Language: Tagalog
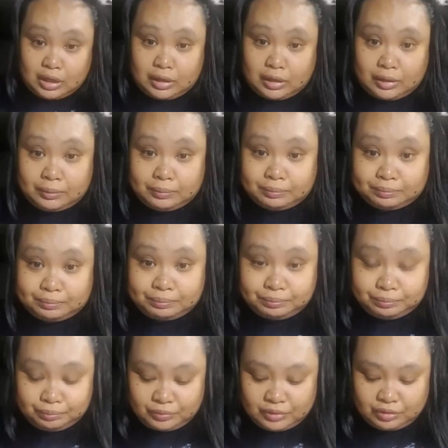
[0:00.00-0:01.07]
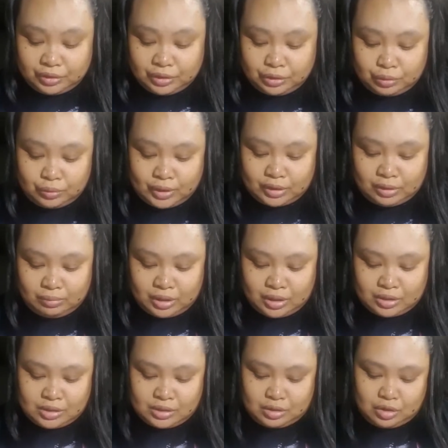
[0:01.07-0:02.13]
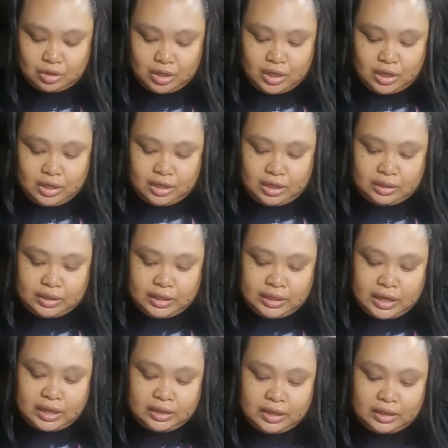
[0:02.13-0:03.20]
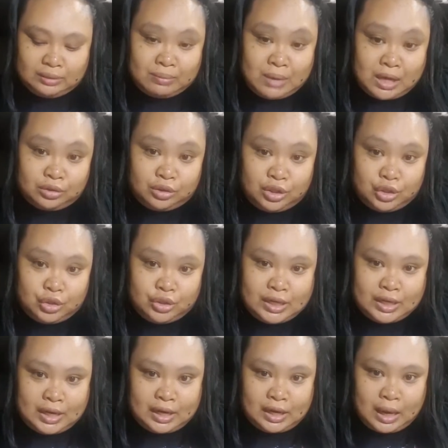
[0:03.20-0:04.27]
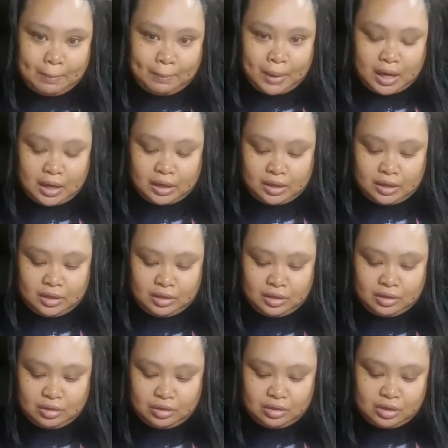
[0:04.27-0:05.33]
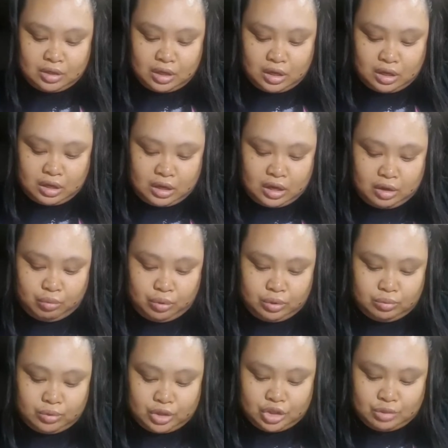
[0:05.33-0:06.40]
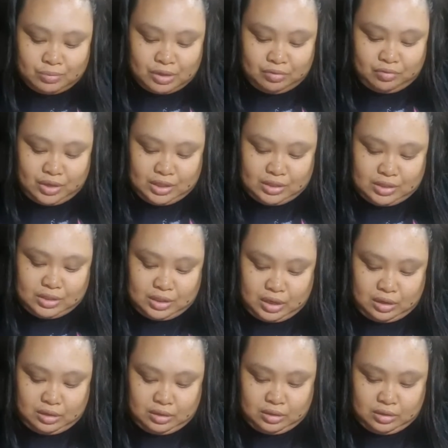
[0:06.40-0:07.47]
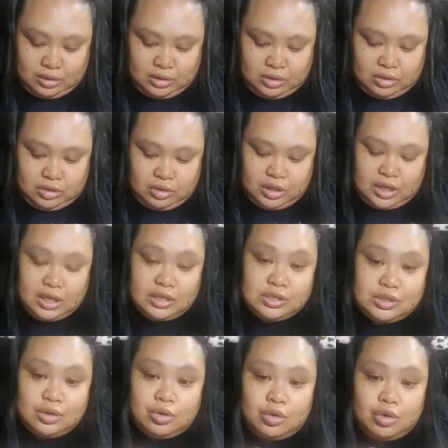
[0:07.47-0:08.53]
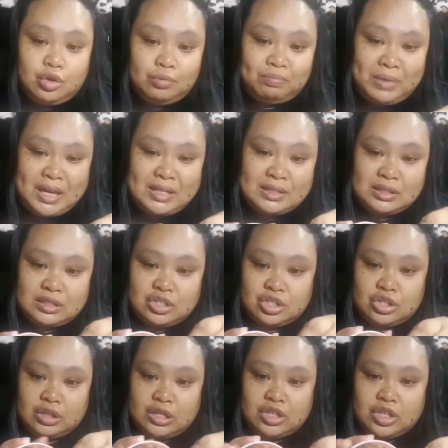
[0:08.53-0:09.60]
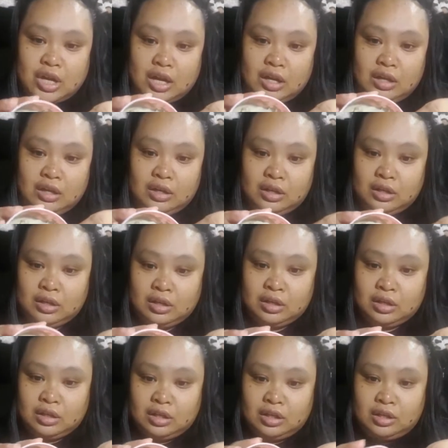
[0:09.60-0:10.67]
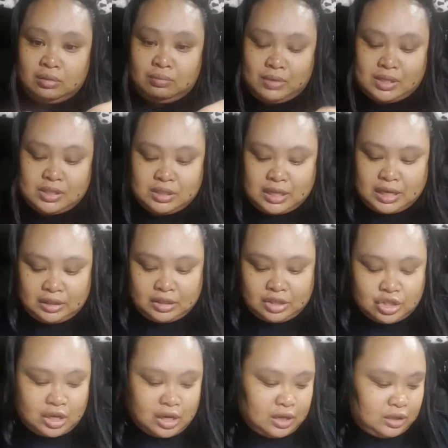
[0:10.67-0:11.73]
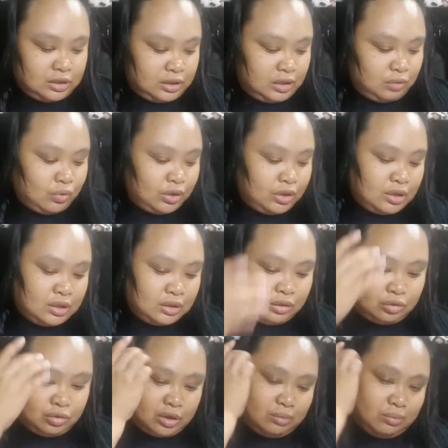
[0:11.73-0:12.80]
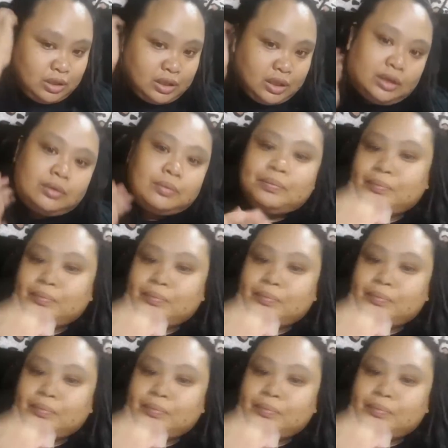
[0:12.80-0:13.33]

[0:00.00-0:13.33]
um, 15 to 20 minutes to. And then, I'll get back to you na lang kapag uh, I will wash my face na. Okay, so, paste na siya. Paste-like na siya. I think pwede natin itong gamitin.